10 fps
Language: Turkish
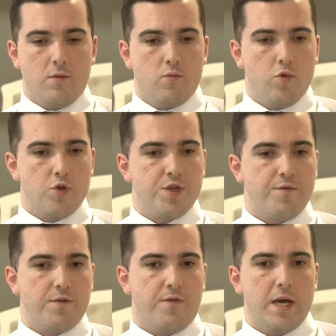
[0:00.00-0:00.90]
Bu
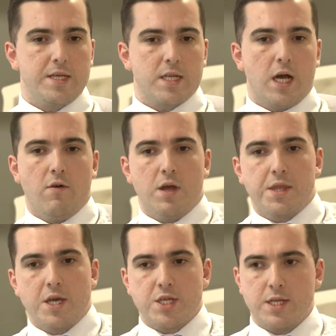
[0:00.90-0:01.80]
sıfır faizin
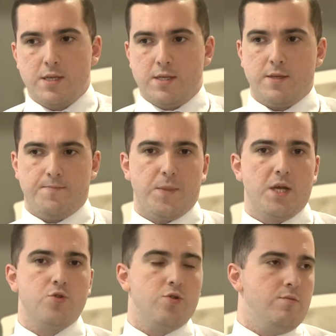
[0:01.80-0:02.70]
avantajı nedir?
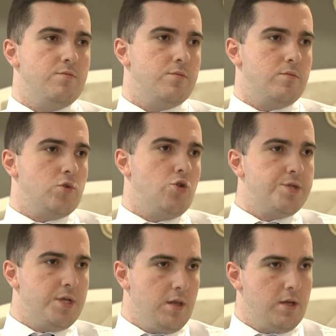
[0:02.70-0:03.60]
Atıyorum
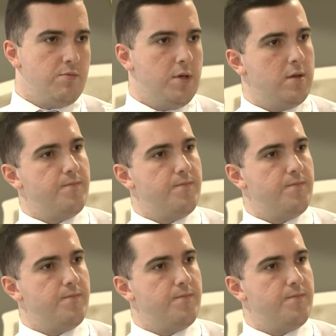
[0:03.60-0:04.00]
4 yıllık bir